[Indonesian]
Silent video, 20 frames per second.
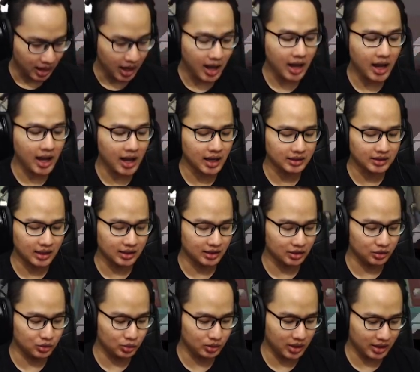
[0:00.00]
Ah, dan
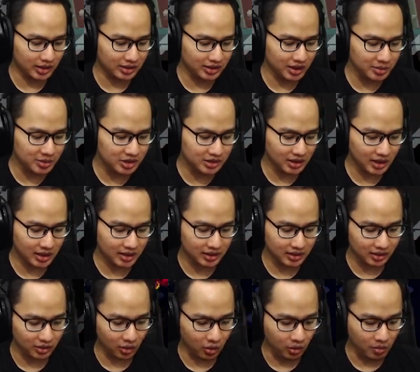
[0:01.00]
ini juga kita bisa
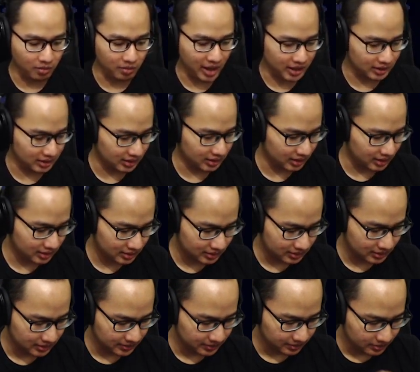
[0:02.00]
ngecombine ya.
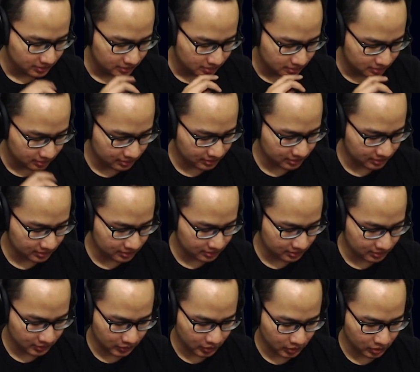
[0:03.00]

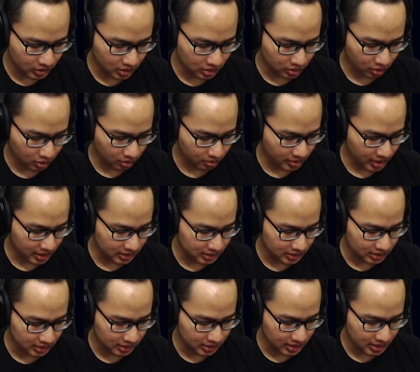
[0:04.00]
Hmm, gua ngecombine
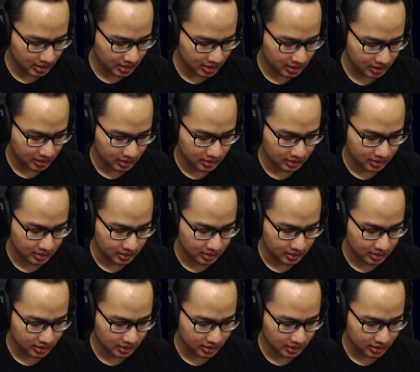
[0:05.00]
dia,